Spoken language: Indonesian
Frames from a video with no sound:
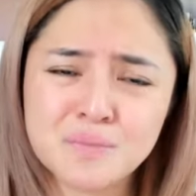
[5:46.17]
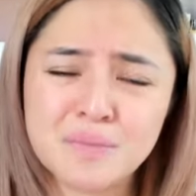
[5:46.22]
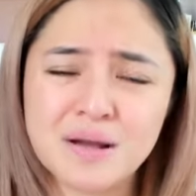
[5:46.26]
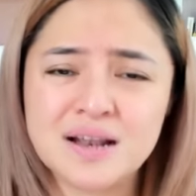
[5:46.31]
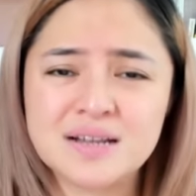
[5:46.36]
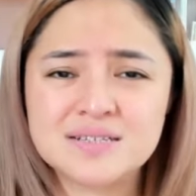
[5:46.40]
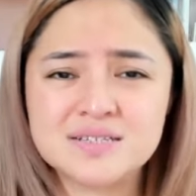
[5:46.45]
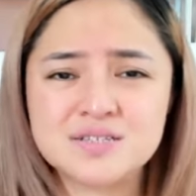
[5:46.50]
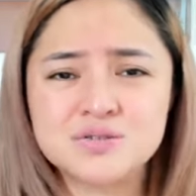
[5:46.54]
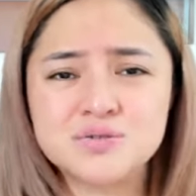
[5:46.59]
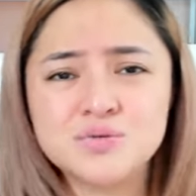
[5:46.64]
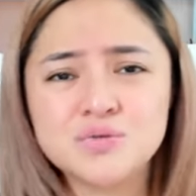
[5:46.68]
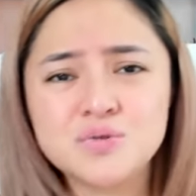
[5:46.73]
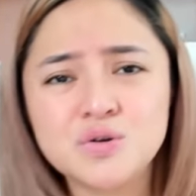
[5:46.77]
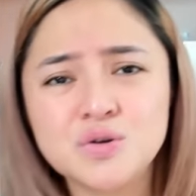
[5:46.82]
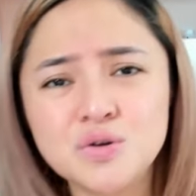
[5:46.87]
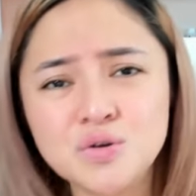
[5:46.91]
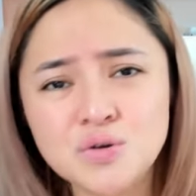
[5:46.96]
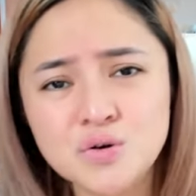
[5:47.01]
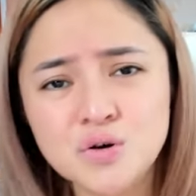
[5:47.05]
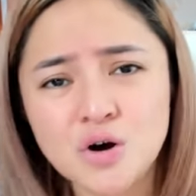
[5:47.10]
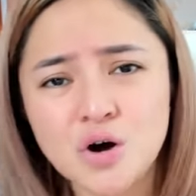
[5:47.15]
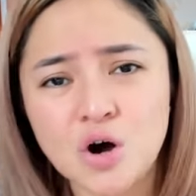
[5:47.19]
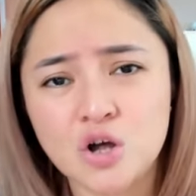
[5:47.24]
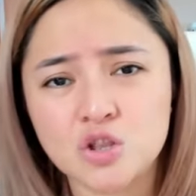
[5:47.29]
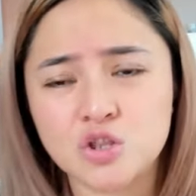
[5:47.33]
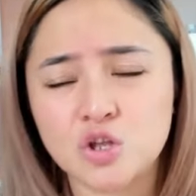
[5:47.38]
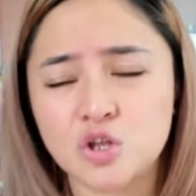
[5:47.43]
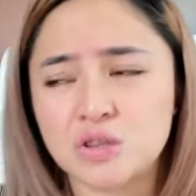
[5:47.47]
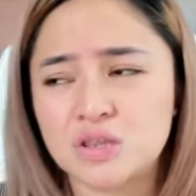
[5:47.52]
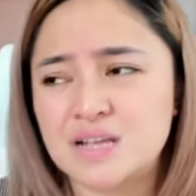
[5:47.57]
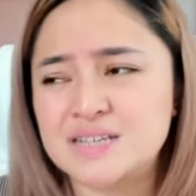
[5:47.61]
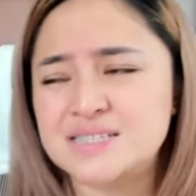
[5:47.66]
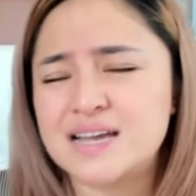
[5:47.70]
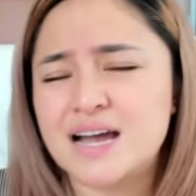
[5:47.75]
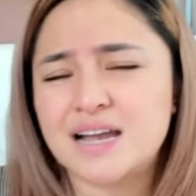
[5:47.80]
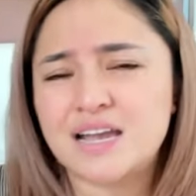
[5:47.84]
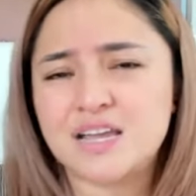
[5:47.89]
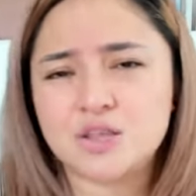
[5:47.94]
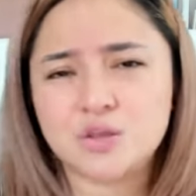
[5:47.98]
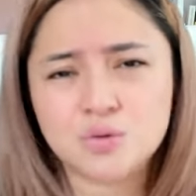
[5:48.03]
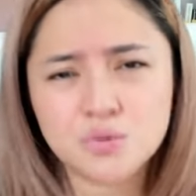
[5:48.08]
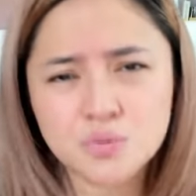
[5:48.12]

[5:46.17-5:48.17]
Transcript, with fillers: males dulu ototnya sakit